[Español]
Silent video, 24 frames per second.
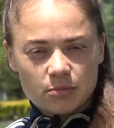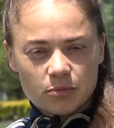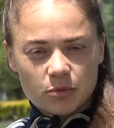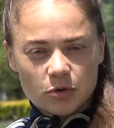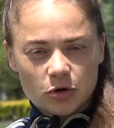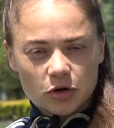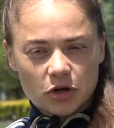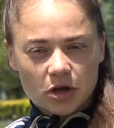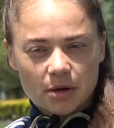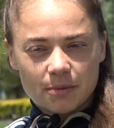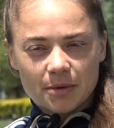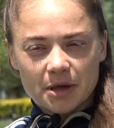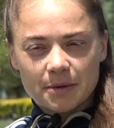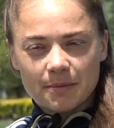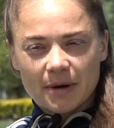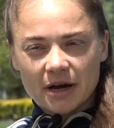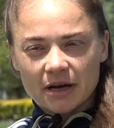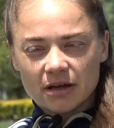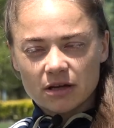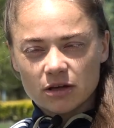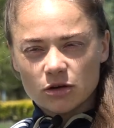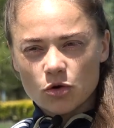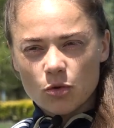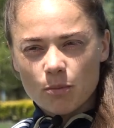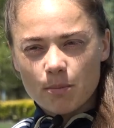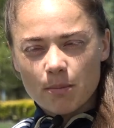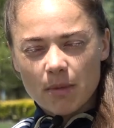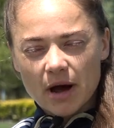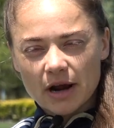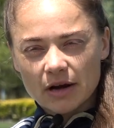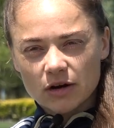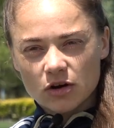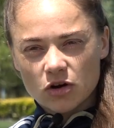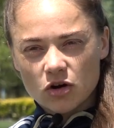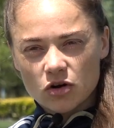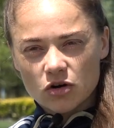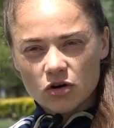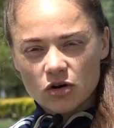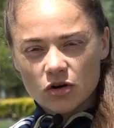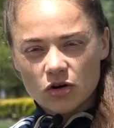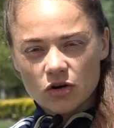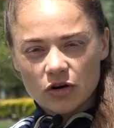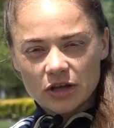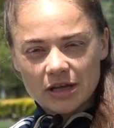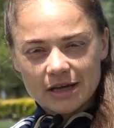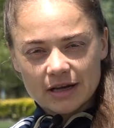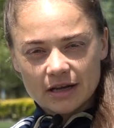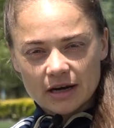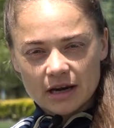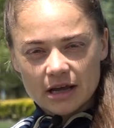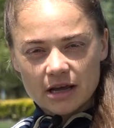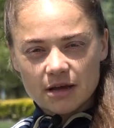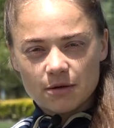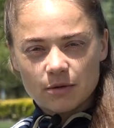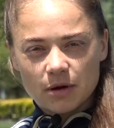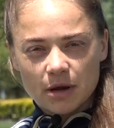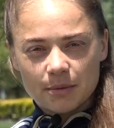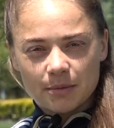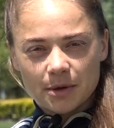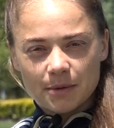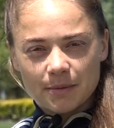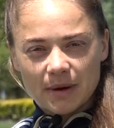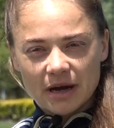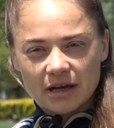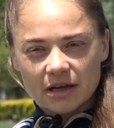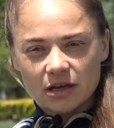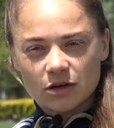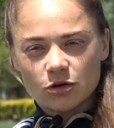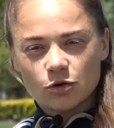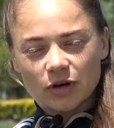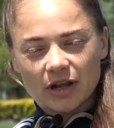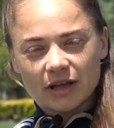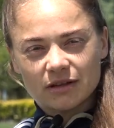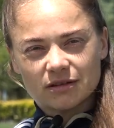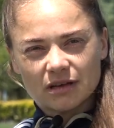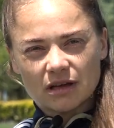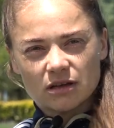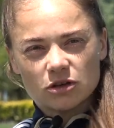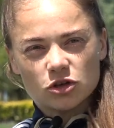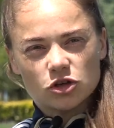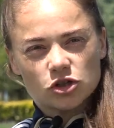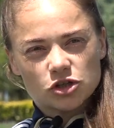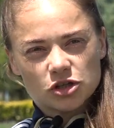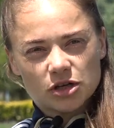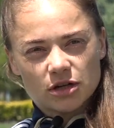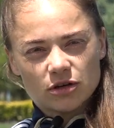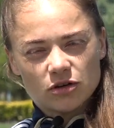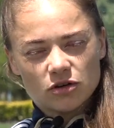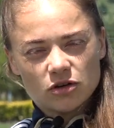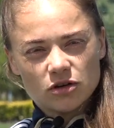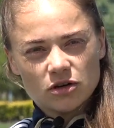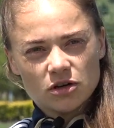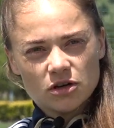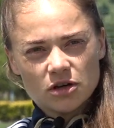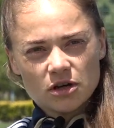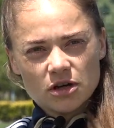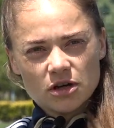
porque me imagino un marco increíble, me imagino un estadio lleno.